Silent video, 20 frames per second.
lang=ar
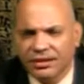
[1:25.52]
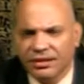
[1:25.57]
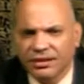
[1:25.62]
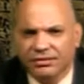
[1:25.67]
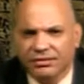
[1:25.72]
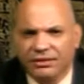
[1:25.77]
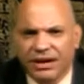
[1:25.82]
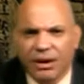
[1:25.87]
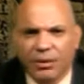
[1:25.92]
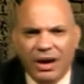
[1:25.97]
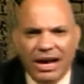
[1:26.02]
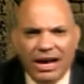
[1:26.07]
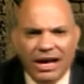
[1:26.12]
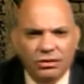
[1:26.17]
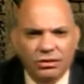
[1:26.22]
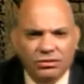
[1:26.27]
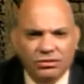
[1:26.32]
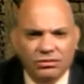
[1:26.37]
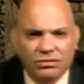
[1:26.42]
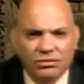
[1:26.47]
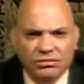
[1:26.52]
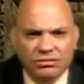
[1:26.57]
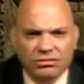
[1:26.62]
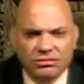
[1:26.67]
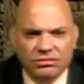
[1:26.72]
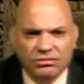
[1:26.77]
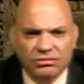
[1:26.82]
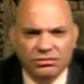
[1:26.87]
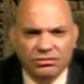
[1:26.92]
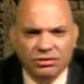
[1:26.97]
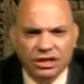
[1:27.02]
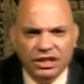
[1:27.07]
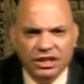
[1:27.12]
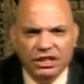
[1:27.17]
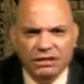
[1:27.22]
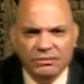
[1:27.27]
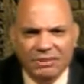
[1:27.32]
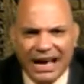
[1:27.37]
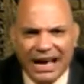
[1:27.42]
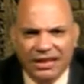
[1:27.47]
فوجدوا
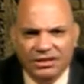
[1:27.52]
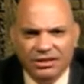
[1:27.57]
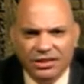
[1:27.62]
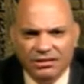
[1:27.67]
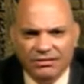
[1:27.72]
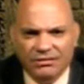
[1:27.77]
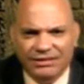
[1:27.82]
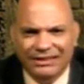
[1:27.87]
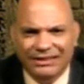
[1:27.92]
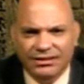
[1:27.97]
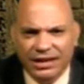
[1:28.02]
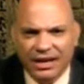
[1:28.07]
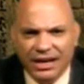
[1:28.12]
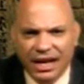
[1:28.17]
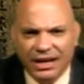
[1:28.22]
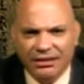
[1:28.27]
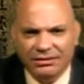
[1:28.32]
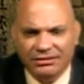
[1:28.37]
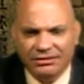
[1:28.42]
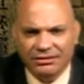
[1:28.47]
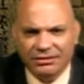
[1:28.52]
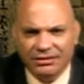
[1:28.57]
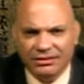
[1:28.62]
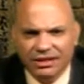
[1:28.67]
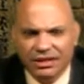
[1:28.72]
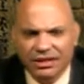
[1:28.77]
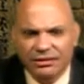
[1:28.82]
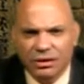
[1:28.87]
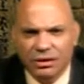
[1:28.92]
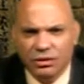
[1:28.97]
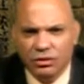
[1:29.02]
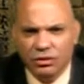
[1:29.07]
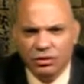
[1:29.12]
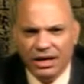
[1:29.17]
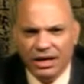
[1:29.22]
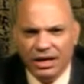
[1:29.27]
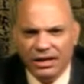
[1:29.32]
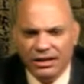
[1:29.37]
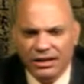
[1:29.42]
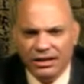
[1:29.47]
ان بعض الفاترينات اللي
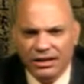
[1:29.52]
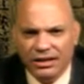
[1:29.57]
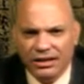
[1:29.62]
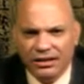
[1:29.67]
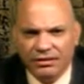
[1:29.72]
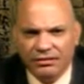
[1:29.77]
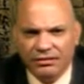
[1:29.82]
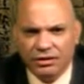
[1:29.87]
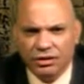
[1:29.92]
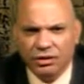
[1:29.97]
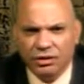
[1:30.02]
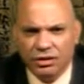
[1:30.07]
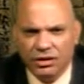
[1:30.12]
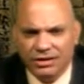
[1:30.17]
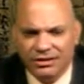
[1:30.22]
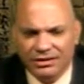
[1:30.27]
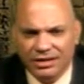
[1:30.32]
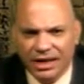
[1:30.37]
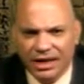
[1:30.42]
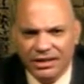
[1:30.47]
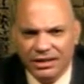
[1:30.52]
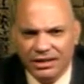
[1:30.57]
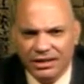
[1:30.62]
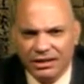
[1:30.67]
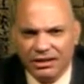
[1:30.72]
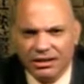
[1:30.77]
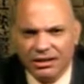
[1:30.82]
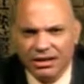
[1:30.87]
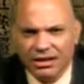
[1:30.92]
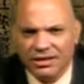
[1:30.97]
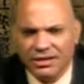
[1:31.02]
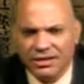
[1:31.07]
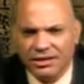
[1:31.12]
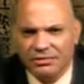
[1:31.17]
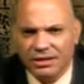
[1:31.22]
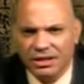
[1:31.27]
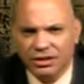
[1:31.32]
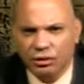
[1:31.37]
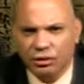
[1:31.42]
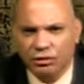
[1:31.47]
موجوده في الدور الثاني الخاصه
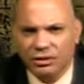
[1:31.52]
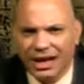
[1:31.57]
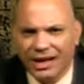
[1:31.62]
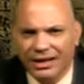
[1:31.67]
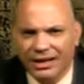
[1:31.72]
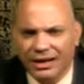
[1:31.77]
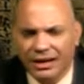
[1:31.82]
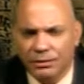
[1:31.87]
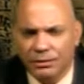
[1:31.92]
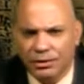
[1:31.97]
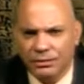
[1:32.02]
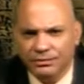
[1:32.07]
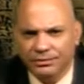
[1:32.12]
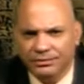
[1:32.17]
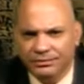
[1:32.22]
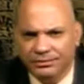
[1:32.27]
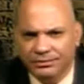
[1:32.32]
بتوت عنخ امون